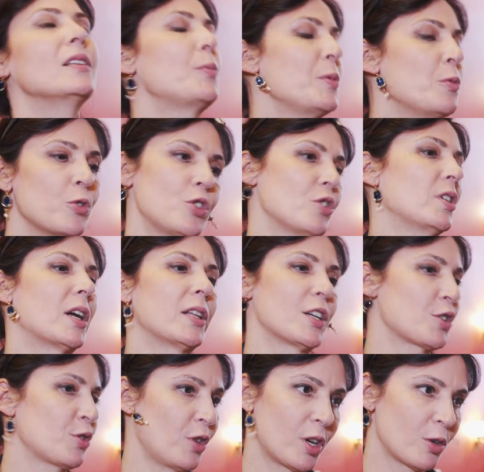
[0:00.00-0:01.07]
например, очень
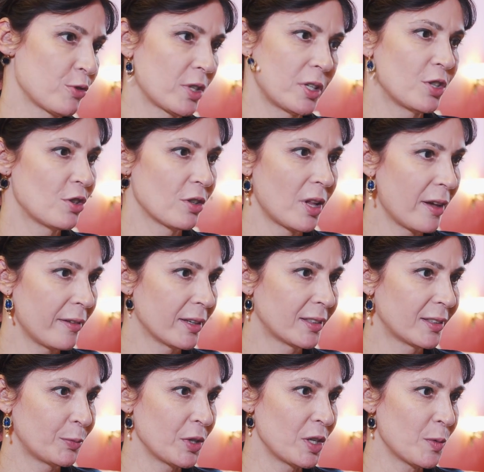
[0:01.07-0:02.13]
горда, что я русский
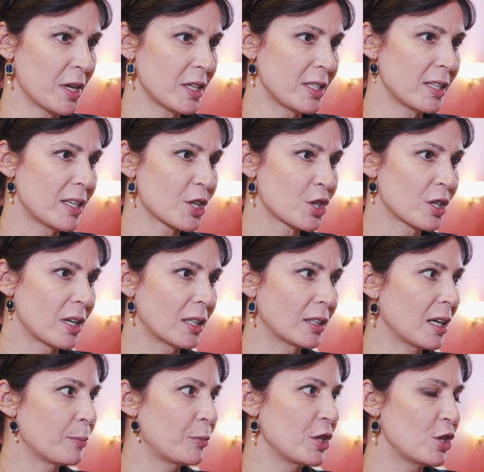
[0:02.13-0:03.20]
человек, понимаете, и даже
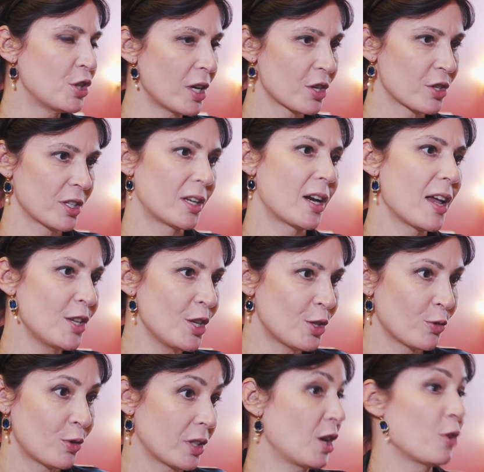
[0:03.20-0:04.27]
когда приезжаешь за
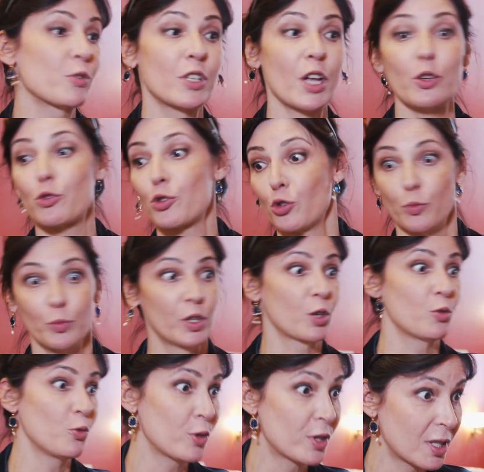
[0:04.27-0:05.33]
границу, когда узнают, что
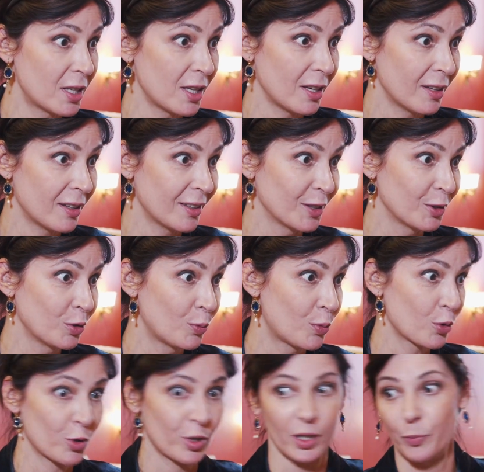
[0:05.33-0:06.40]
мы русские,
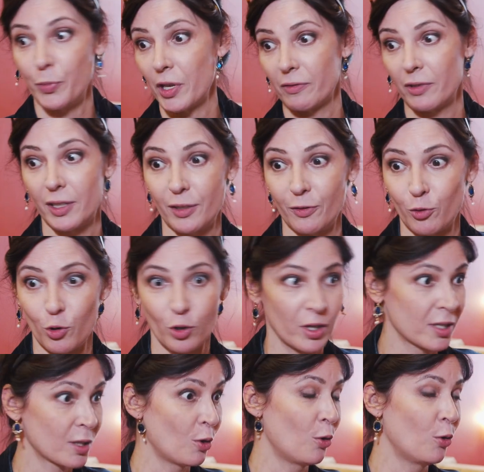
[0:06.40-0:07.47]
ну, просто первый это
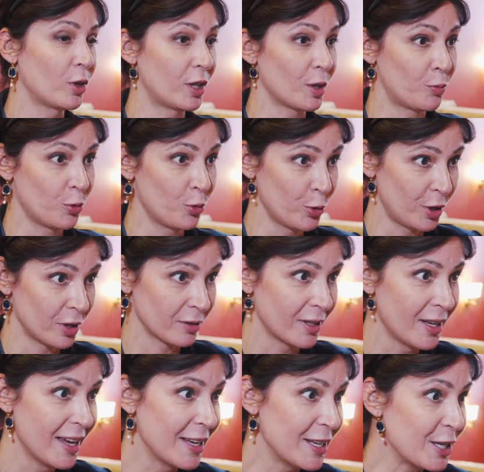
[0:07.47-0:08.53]
возглас, о, это
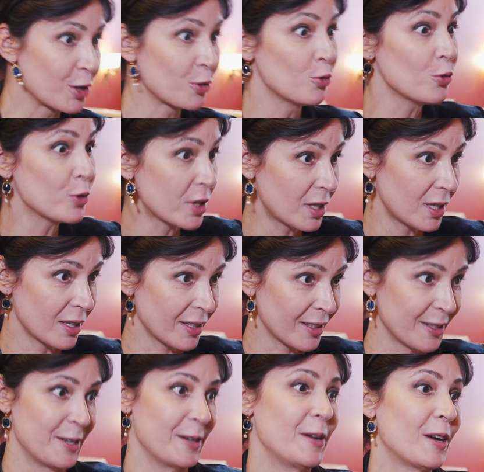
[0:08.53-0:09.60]
Путин, и
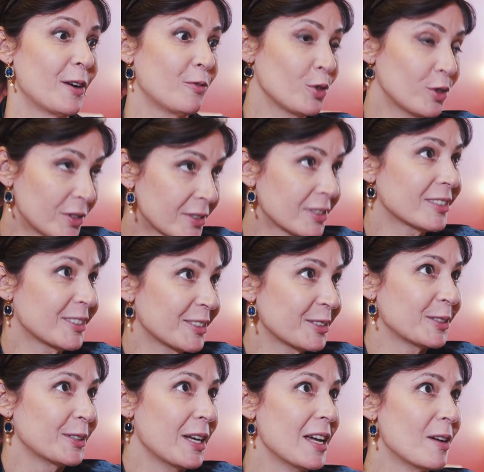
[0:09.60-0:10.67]
русские – вот
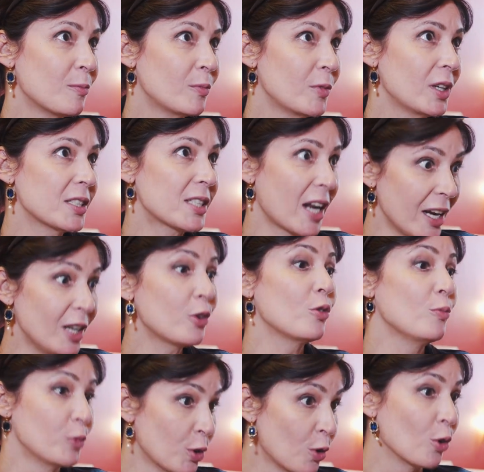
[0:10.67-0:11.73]
э, мы
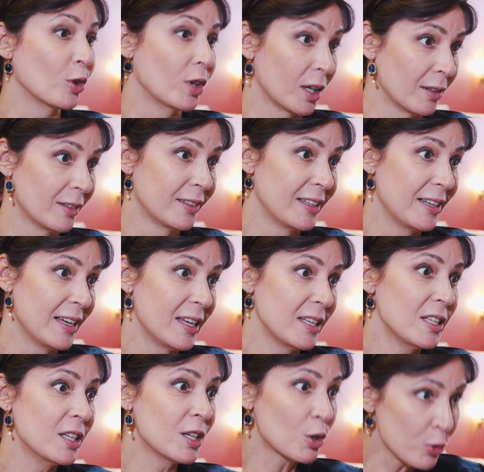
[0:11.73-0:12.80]
гастролируем много.
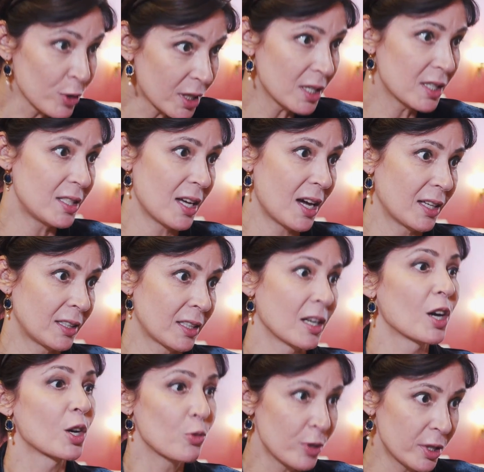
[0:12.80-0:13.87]
И русский
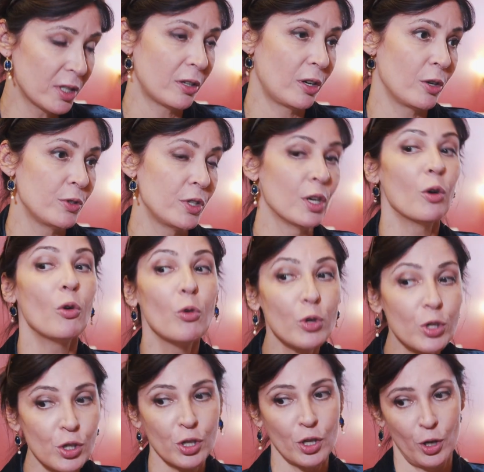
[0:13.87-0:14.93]
театр, русских людей
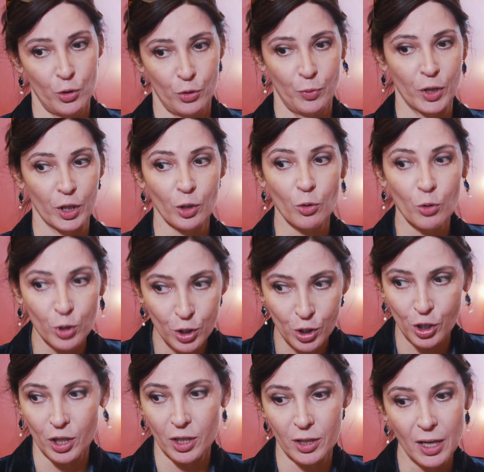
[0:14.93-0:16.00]
очень любят,
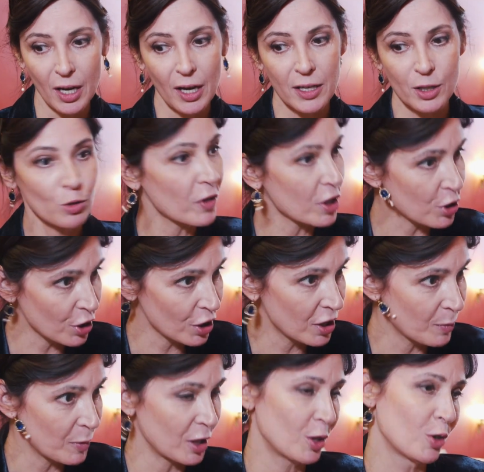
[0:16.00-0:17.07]
очень с
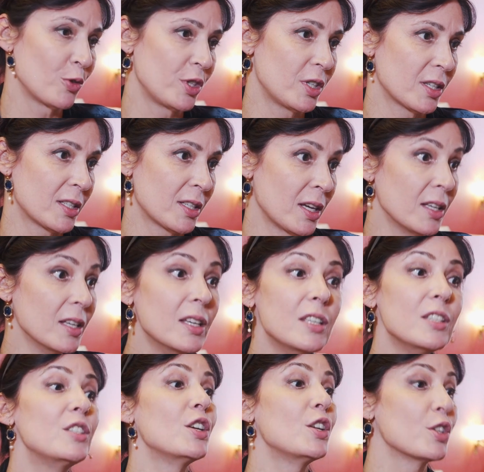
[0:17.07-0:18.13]
уважением относятся,
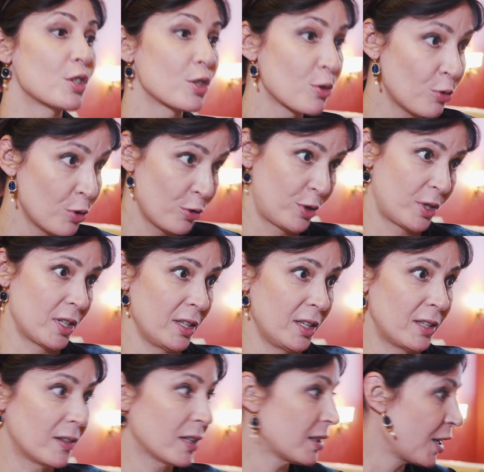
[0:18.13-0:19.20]

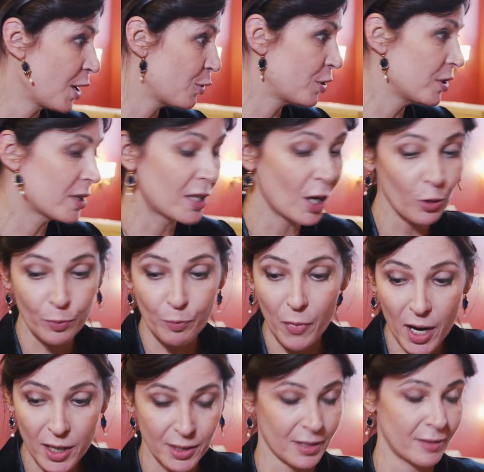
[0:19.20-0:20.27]
интересуются, и хватают, и
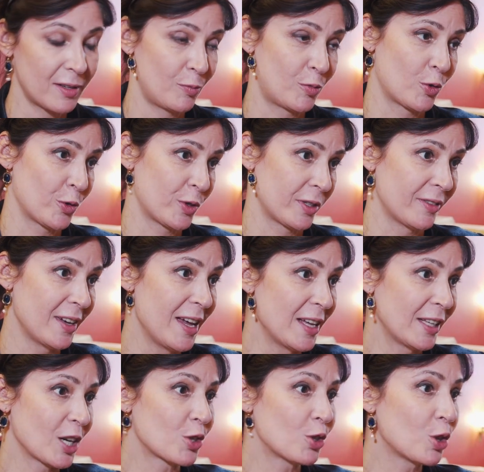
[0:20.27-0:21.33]
задают массу вопросов.
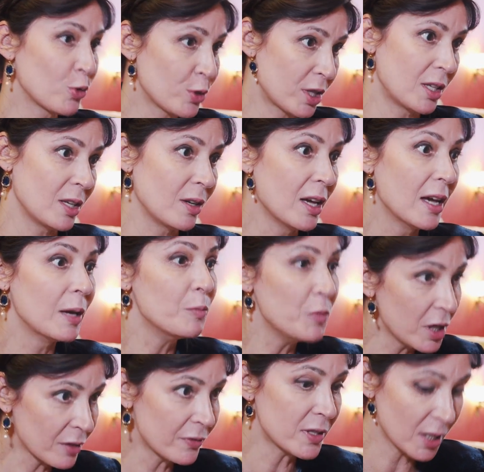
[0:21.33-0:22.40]
Так что русский
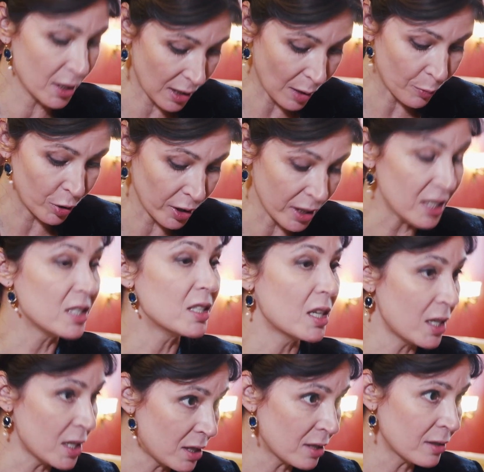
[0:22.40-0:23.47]
мир всегда был
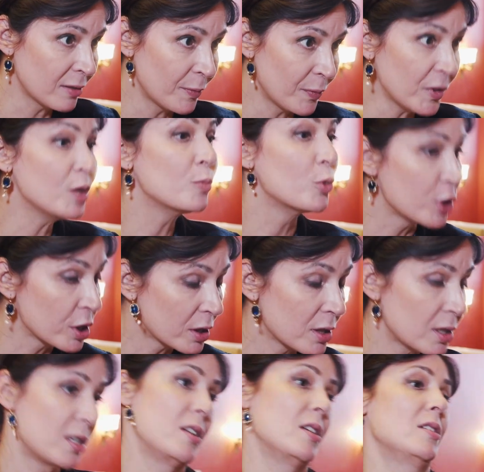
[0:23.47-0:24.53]
интересен и
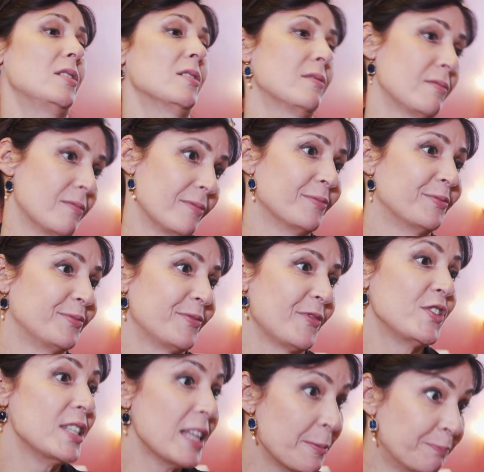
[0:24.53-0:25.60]
будет интересен
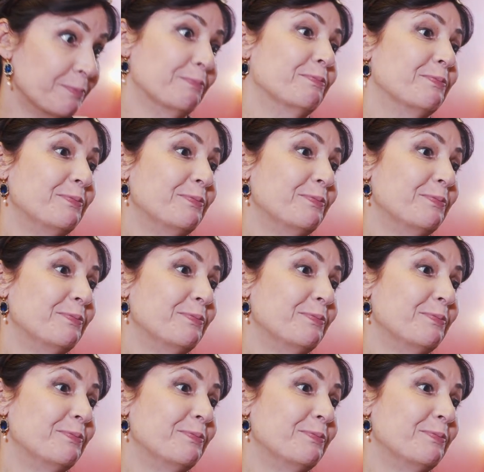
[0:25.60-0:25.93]
всем.